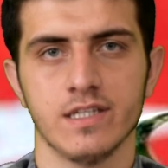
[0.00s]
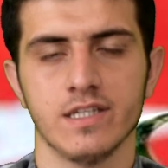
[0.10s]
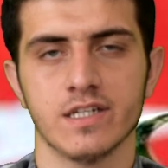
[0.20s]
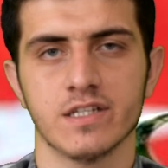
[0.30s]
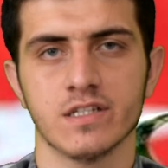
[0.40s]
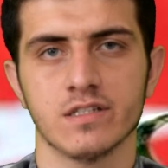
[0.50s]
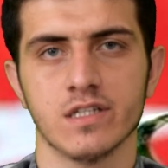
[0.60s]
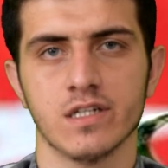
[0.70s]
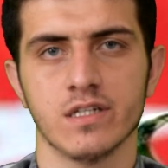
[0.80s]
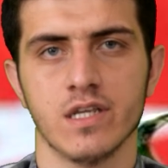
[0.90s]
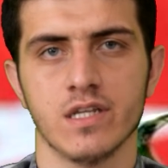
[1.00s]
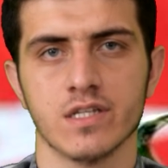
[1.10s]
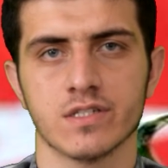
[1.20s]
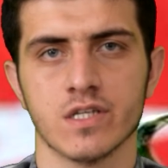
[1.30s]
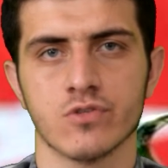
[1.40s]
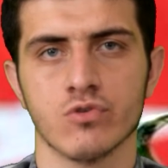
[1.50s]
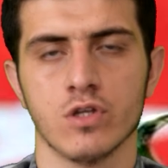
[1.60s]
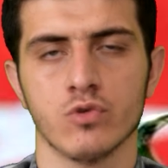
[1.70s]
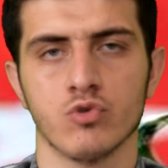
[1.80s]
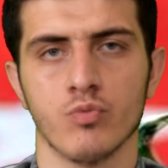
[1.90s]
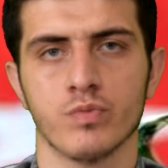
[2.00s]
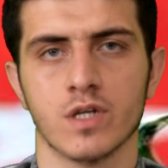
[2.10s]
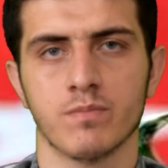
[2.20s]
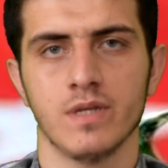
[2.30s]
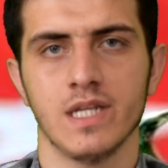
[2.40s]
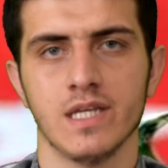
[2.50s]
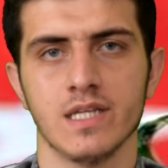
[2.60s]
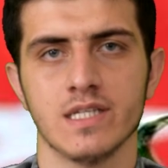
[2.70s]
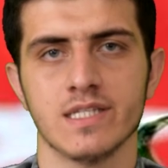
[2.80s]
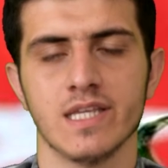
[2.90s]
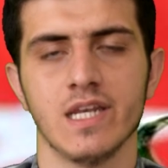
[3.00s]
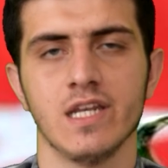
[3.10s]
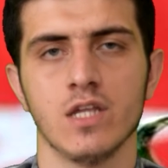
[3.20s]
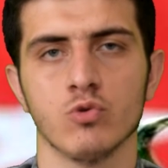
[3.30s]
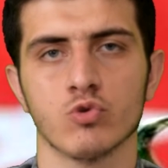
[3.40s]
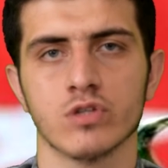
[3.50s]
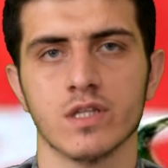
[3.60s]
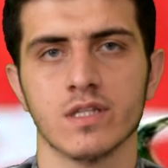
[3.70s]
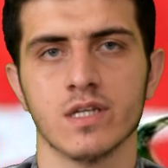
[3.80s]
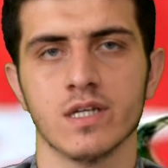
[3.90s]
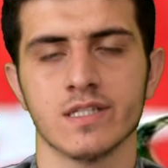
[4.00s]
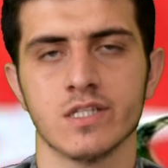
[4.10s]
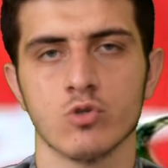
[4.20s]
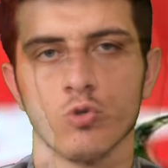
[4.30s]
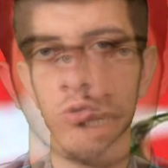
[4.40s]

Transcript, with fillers: Yaratıkların en aşağısı olan toprak bile seninle nurdan daha aziz oldu.